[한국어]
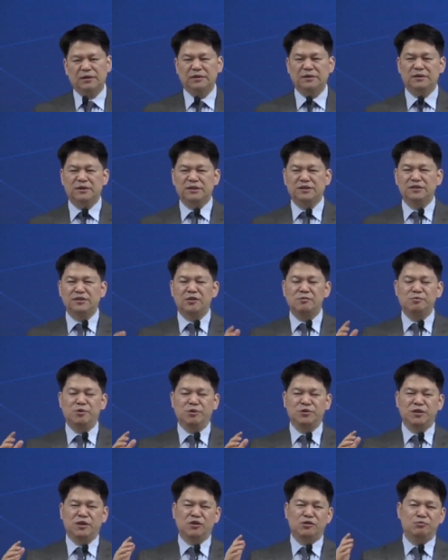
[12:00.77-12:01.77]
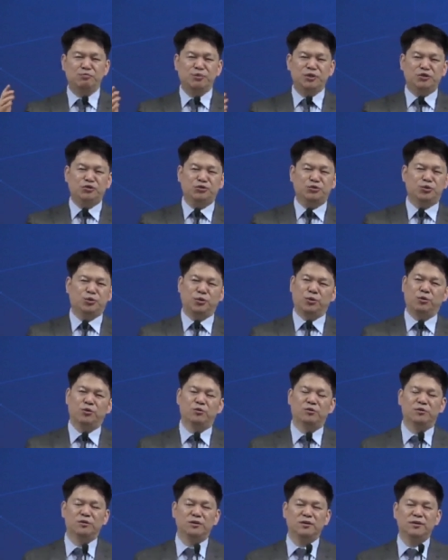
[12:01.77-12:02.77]
진설병상을 비추도록
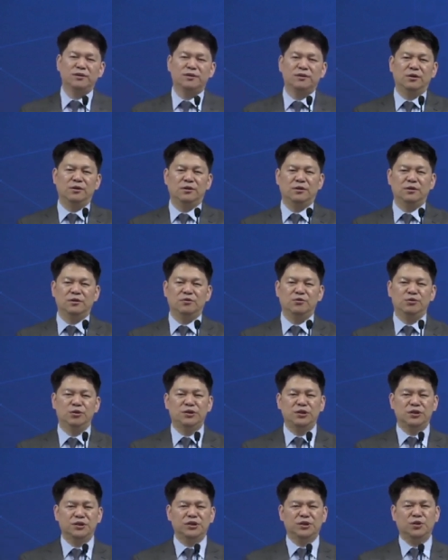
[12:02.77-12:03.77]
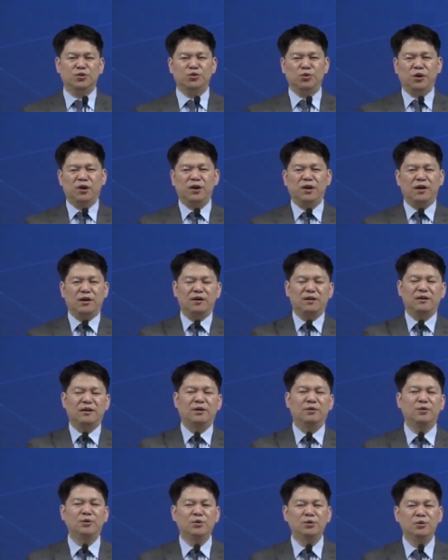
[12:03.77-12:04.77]
위치시켜
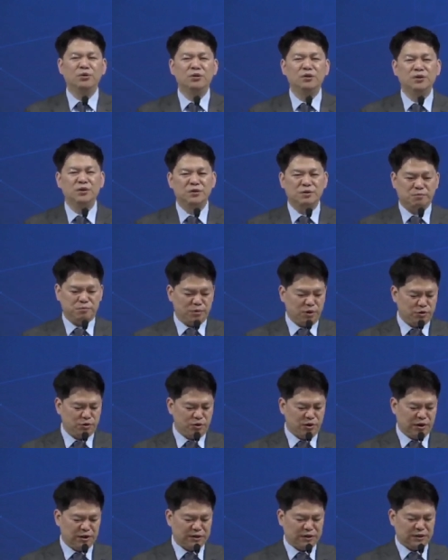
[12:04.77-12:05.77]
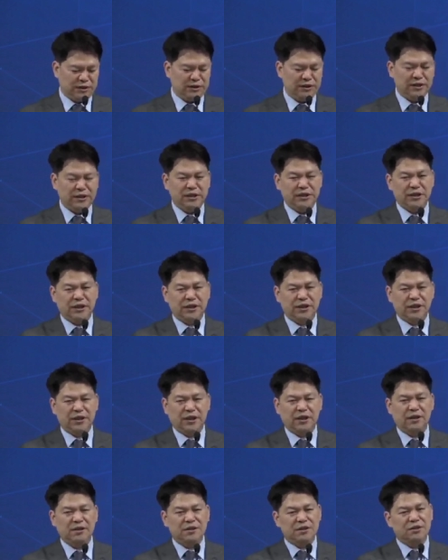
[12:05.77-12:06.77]
놓아라라고 명령하신 이
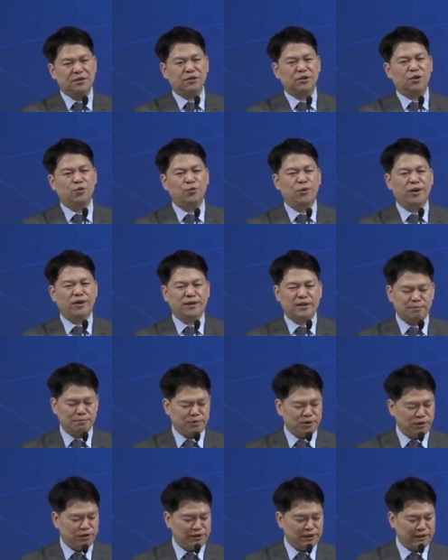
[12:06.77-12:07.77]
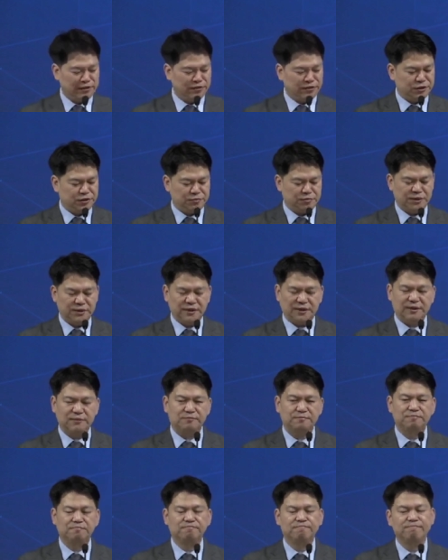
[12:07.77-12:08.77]
이야기가 여기 왜 담겨 있냐는 것입니다.
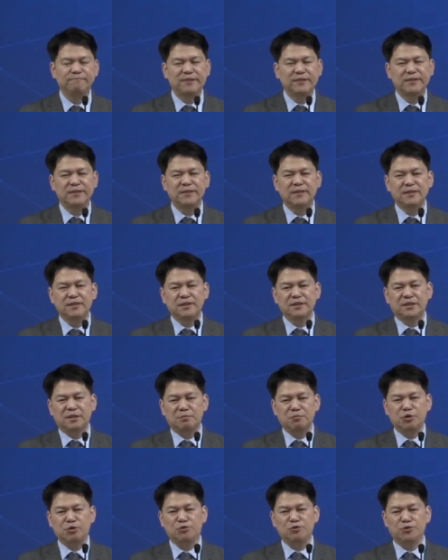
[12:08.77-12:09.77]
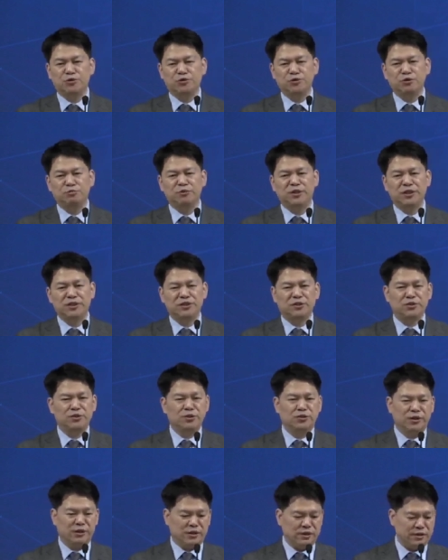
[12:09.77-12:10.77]
참고로 성도님들이
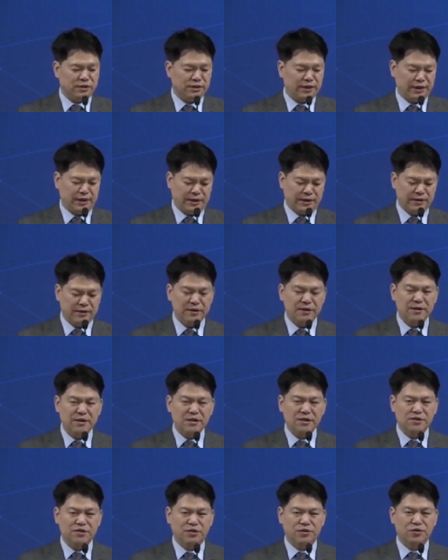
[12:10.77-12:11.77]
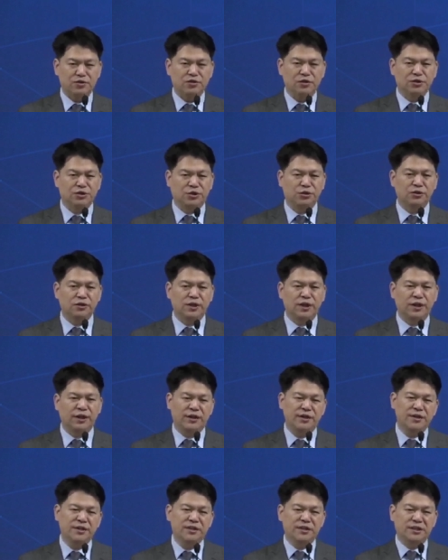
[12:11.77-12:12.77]
성경을 읽을 때 성경은 절대
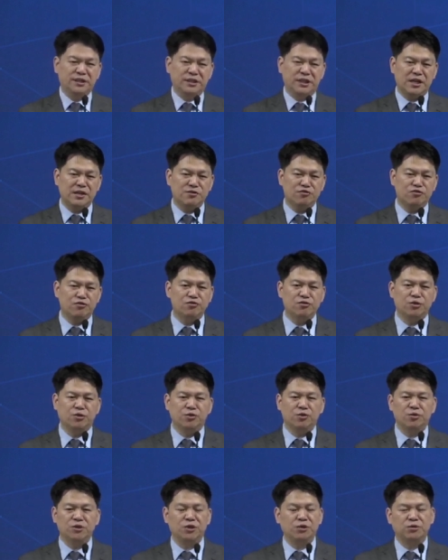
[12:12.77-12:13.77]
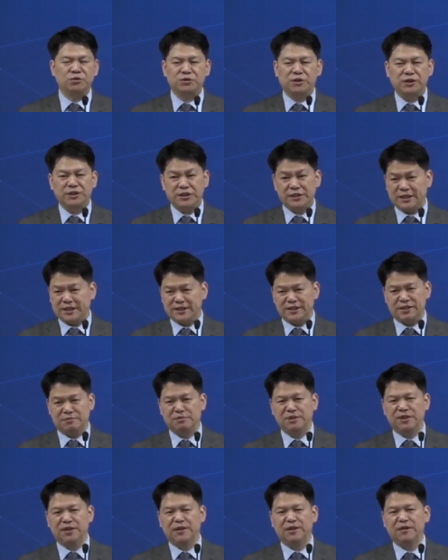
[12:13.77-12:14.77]
시간 순서로 기록되어 있지
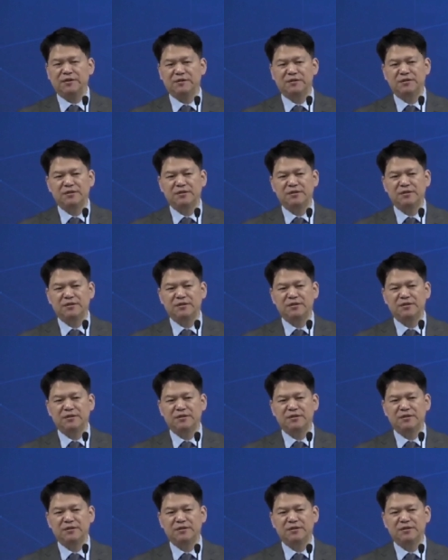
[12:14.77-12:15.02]
않습니다.